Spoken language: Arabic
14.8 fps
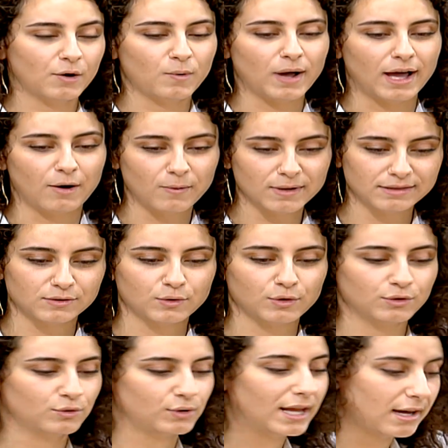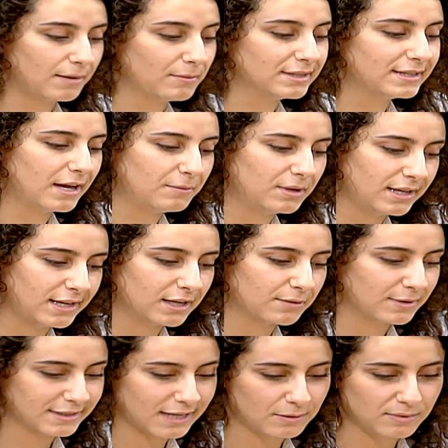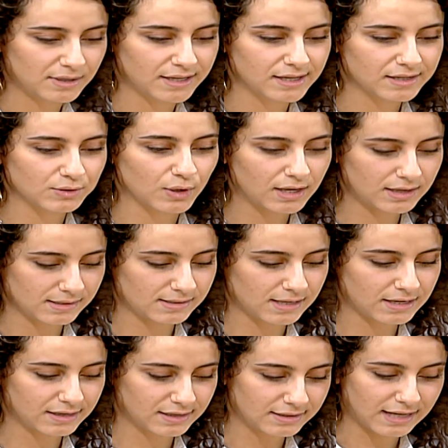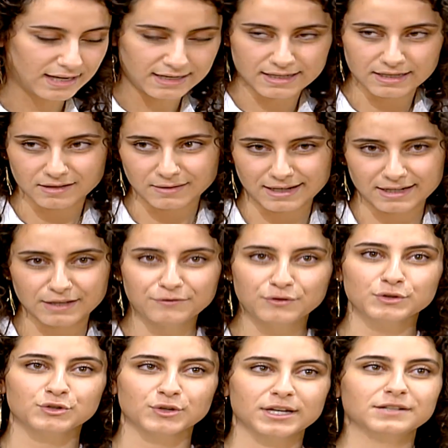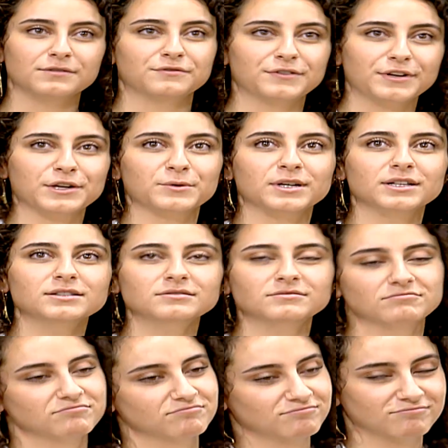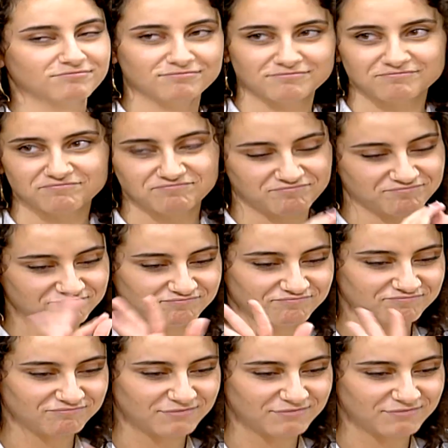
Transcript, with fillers: عودته انه لا ما تعمل هيك ما تعمل هيك سو خلص صار يرد علي يعني if you train him very well ما في مشكل